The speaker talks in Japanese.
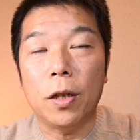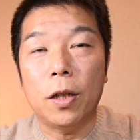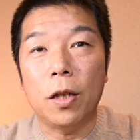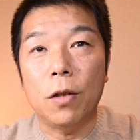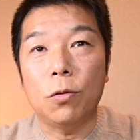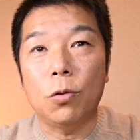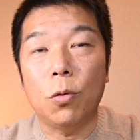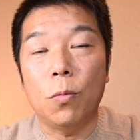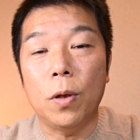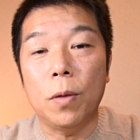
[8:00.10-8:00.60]
行
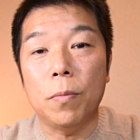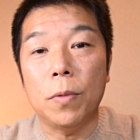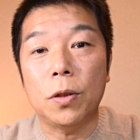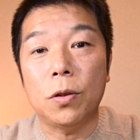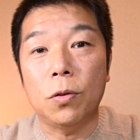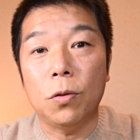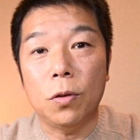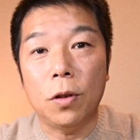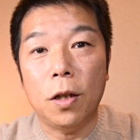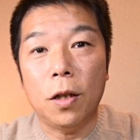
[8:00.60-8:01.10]
けると思いま
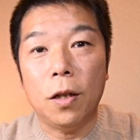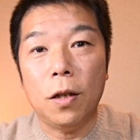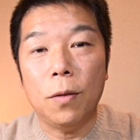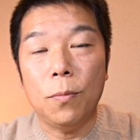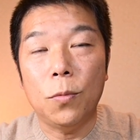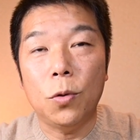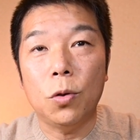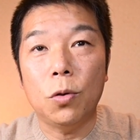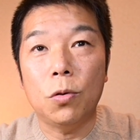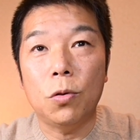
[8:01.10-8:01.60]
すので、
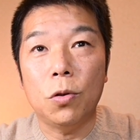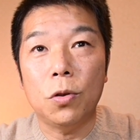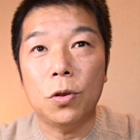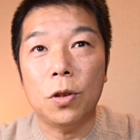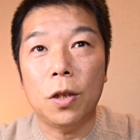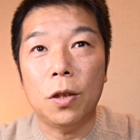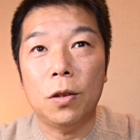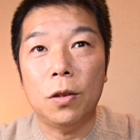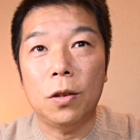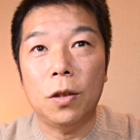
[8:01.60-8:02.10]
モノクロ
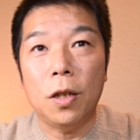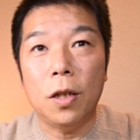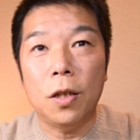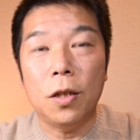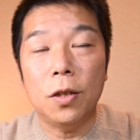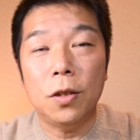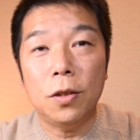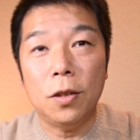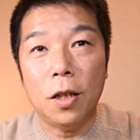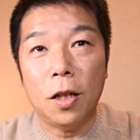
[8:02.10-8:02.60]
設定
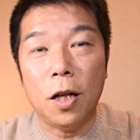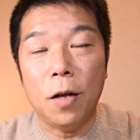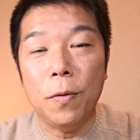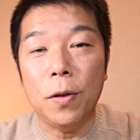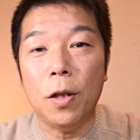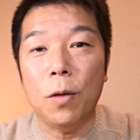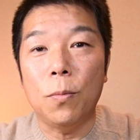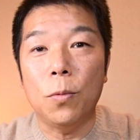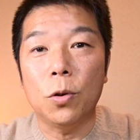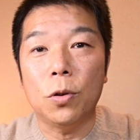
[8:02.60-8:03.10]
にした
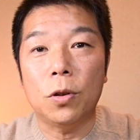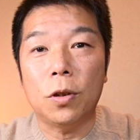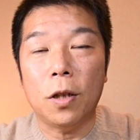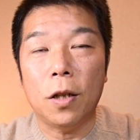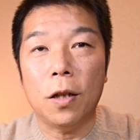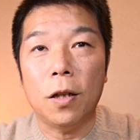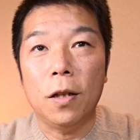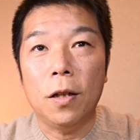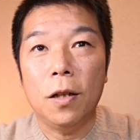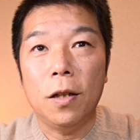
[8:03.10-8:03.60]
カメラを持っ
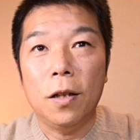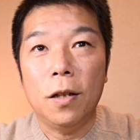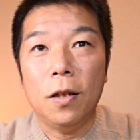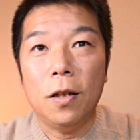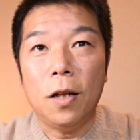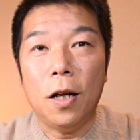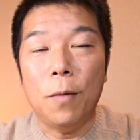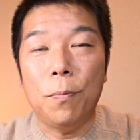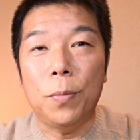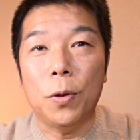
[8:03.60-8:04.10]
て、
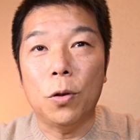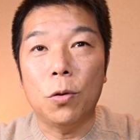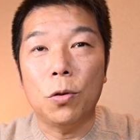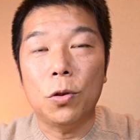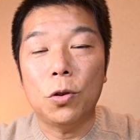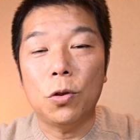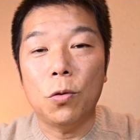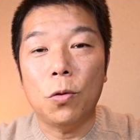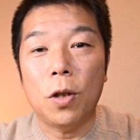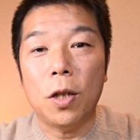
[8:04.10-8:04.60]
葉っぱの
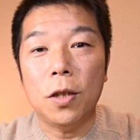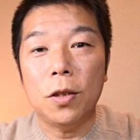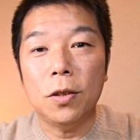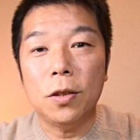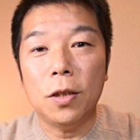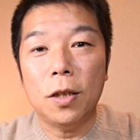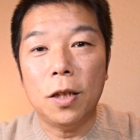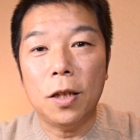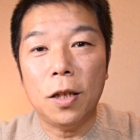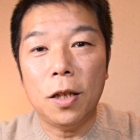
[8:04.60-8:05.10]
露出を感
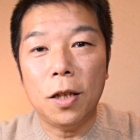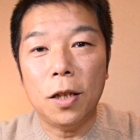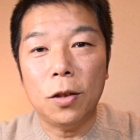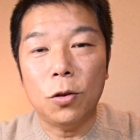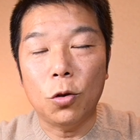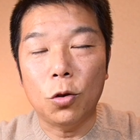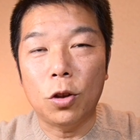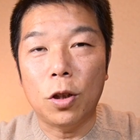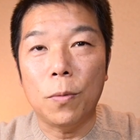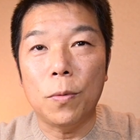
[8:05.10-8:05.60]
じながら
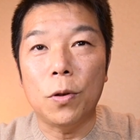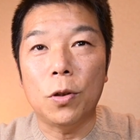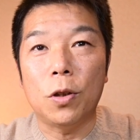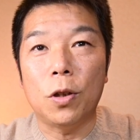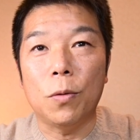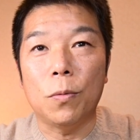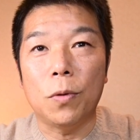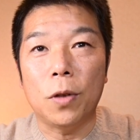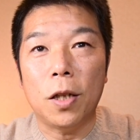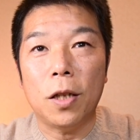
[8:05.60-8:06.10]
撮ってみるっ
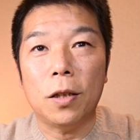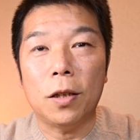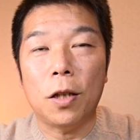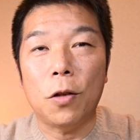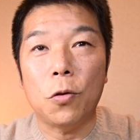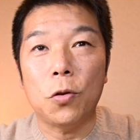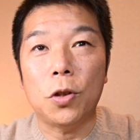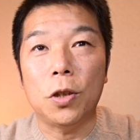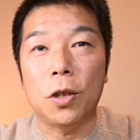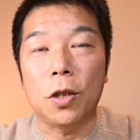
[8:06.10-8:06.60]
ていうのもね、
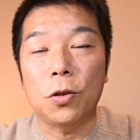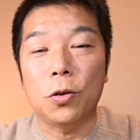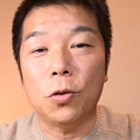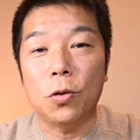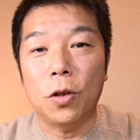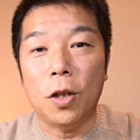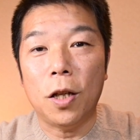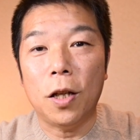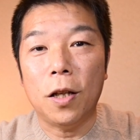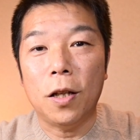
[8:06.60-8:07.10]
楽しいです
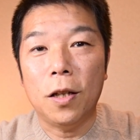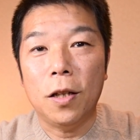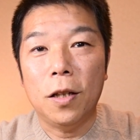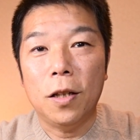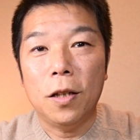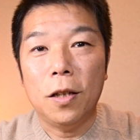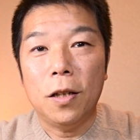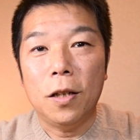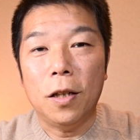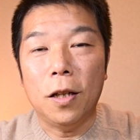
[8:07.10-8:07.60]
ので、
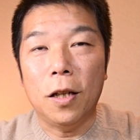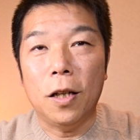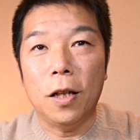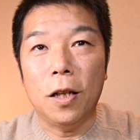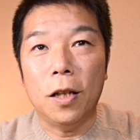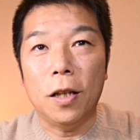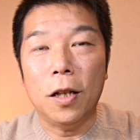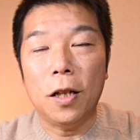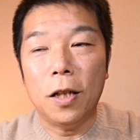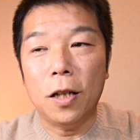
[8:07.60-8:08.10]

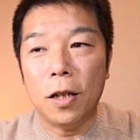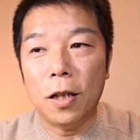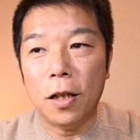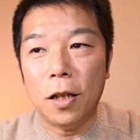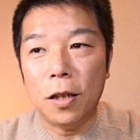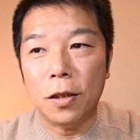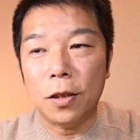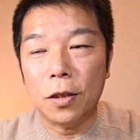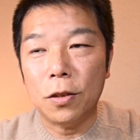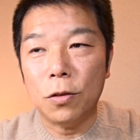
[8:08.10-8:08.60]
えー、なかな
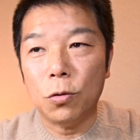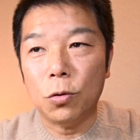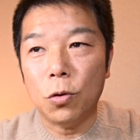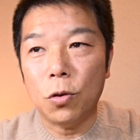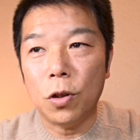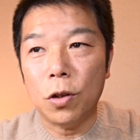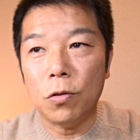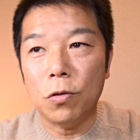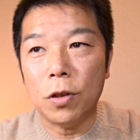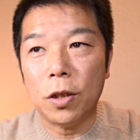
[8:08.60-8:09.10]
か写真を
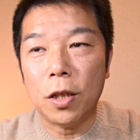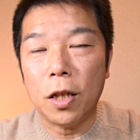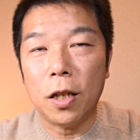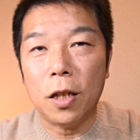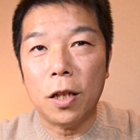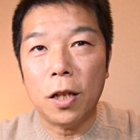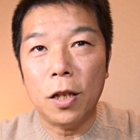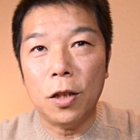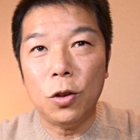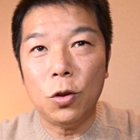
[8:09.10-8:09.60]
撮りに行く機会
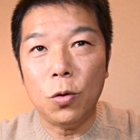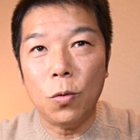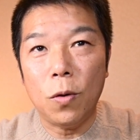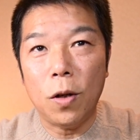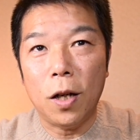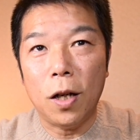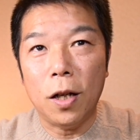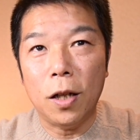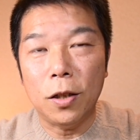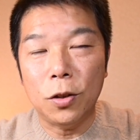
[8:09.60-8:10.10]
がない人
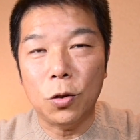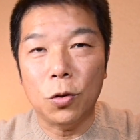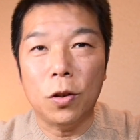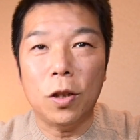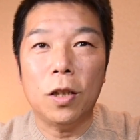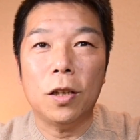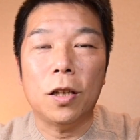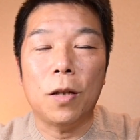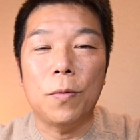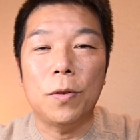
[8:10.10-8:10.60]
は、以上
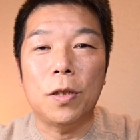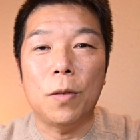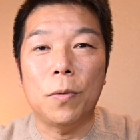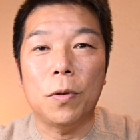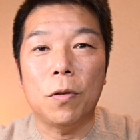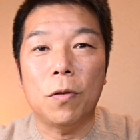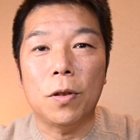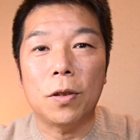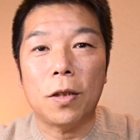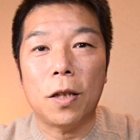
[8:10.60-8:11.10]
ね、試して
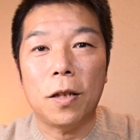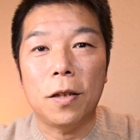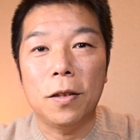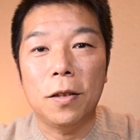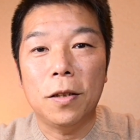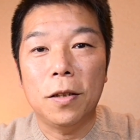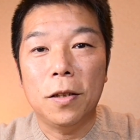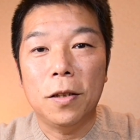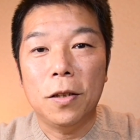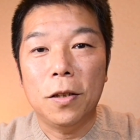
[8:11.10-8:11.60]
みてください。
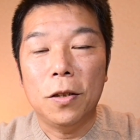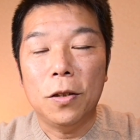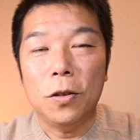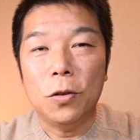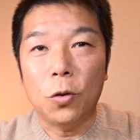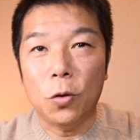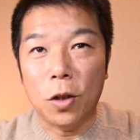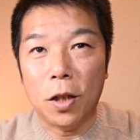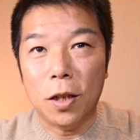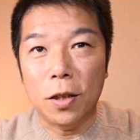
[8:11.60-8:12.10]

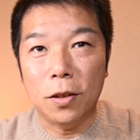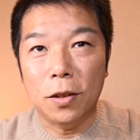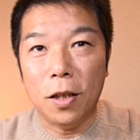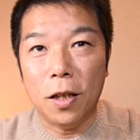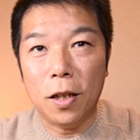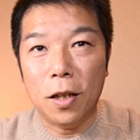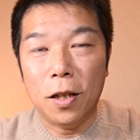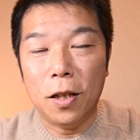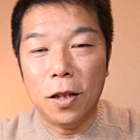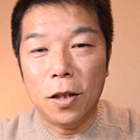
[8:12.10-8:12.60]
そんな感じ
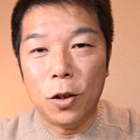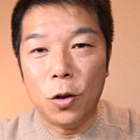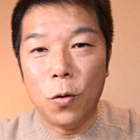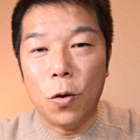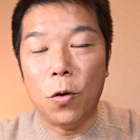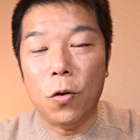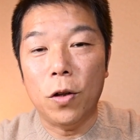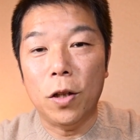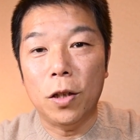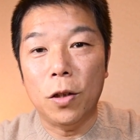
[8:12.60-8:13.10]
で、今日
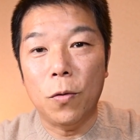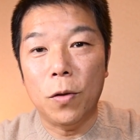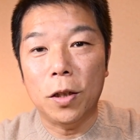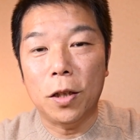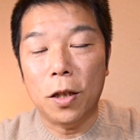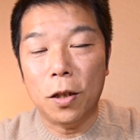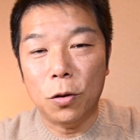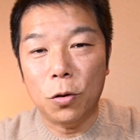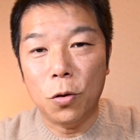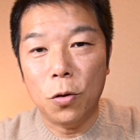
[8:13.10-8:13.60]
はこの辺で終わ
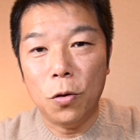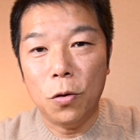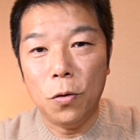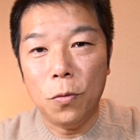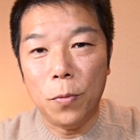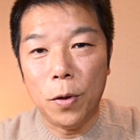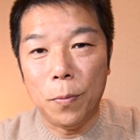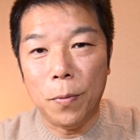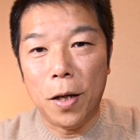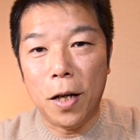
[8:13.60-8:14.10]
りたいなと
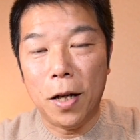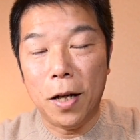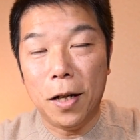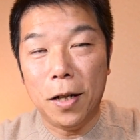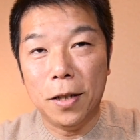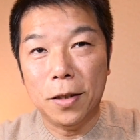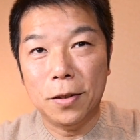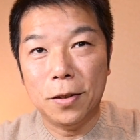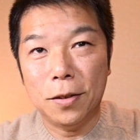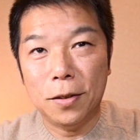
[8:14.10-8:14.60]
思い
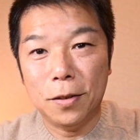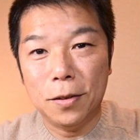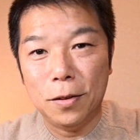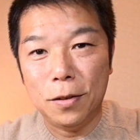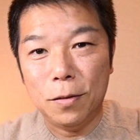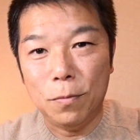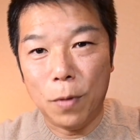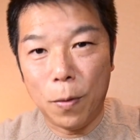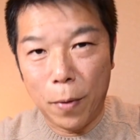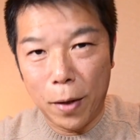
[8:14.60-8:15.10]
ます。
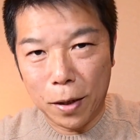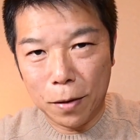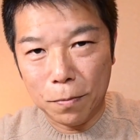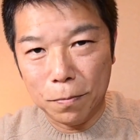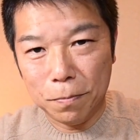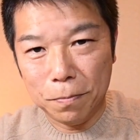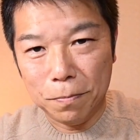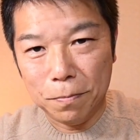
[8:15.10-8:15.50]
バイバイ。